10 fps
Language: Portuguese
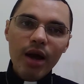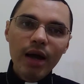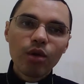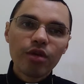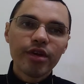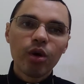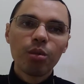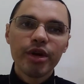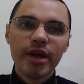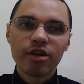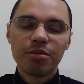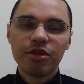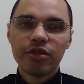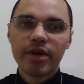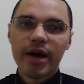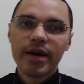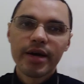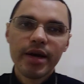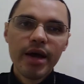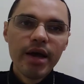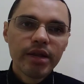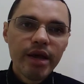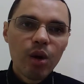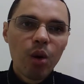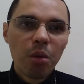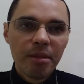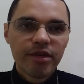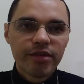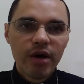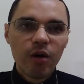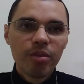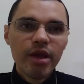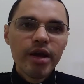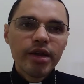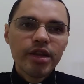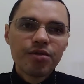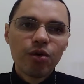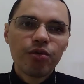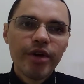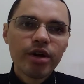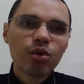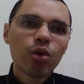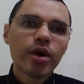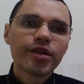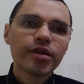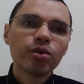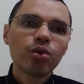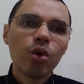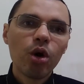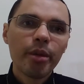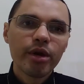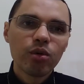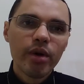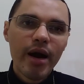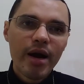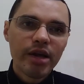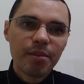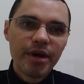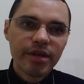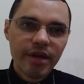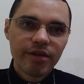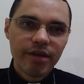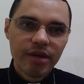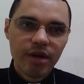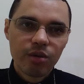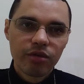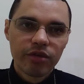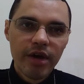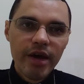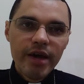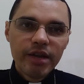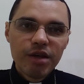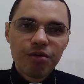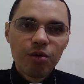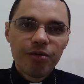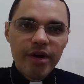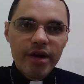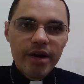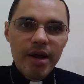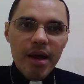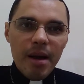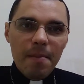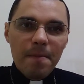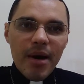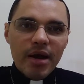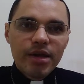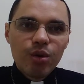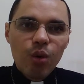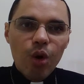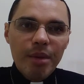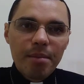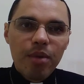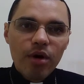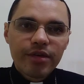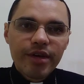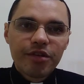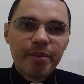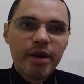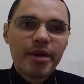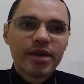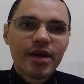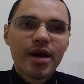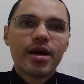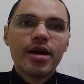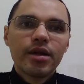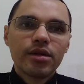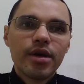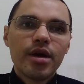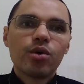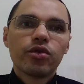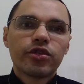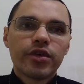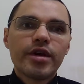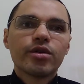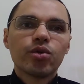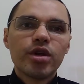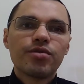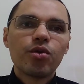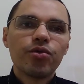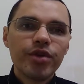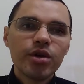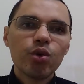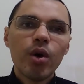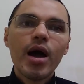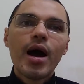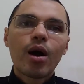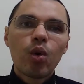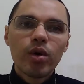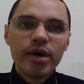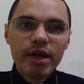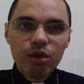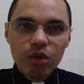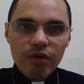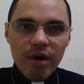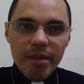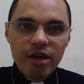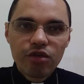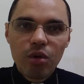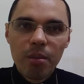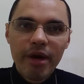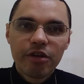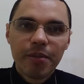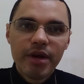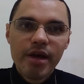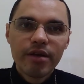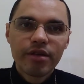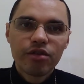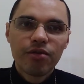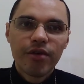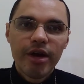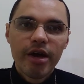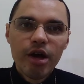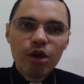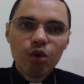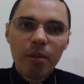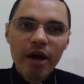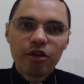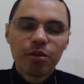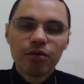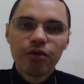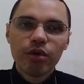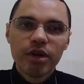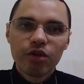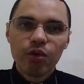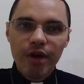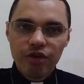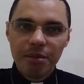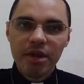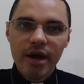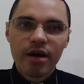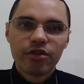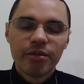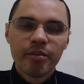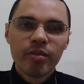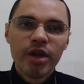A nossa comunidade missionária tem como missão devolver no coração do homem o lugar que pertence a Deus devolver para que o homem possa experimentar Deus sendo devolvido, acolhido novamente com uma experiência de fé no mais profundo da sua intimidade.